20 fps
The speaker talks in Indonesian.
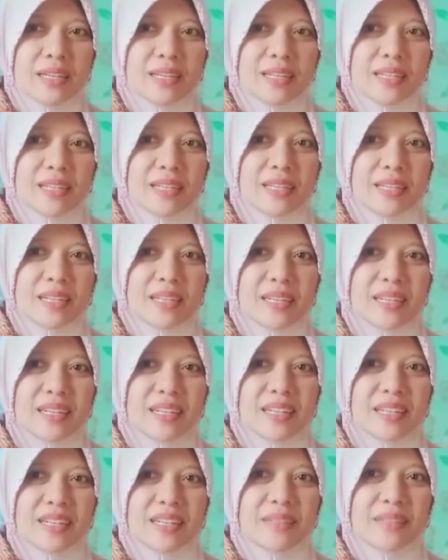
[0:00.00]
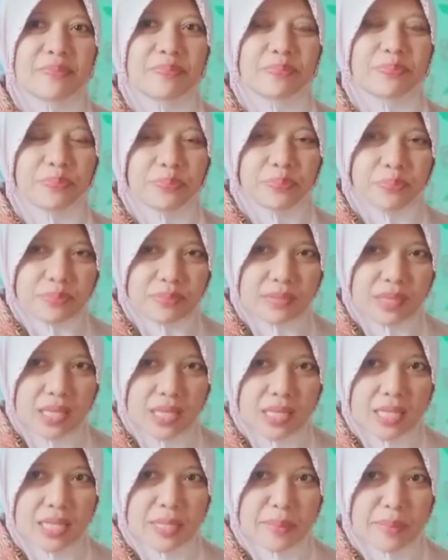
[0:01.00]
uh,
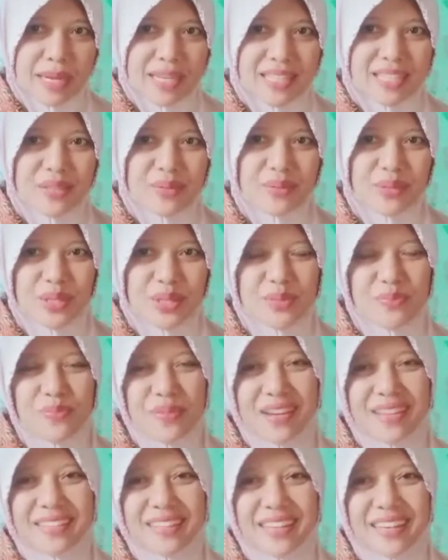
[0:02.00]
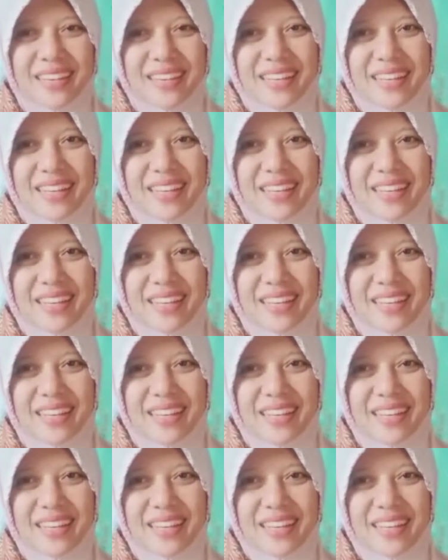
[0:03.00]
terima kasih untuk semuanya